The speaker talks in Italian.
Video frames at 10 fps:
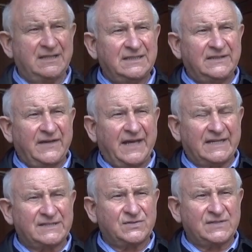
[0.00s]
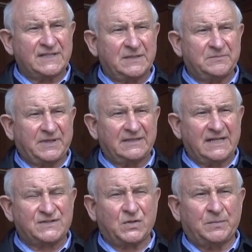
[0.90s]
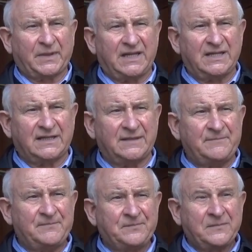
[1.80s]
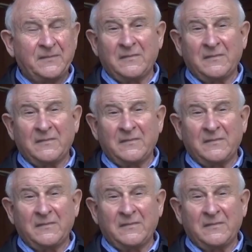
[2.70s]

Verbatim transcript: diverso, è sempre da scoprire